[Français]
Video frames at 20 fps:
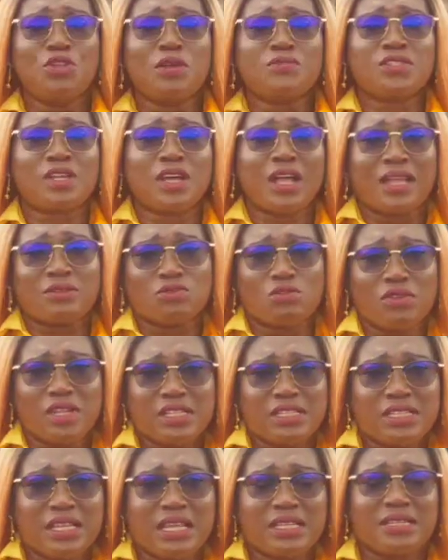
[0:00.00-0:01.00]

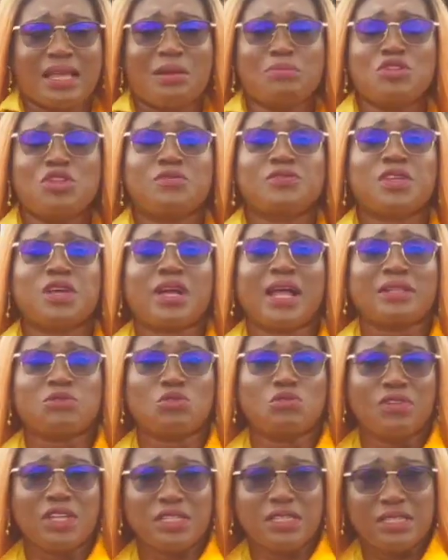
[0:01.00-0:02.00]
1996 à
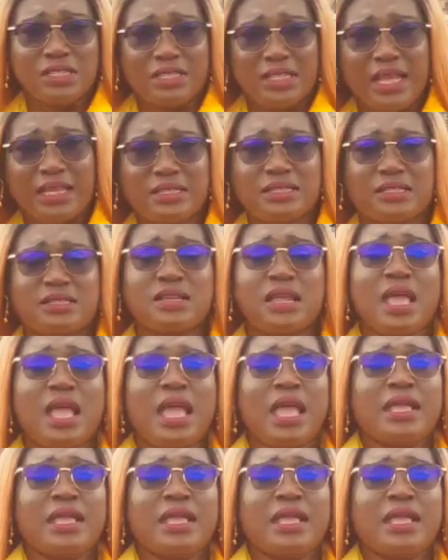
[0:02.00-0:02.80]
1997.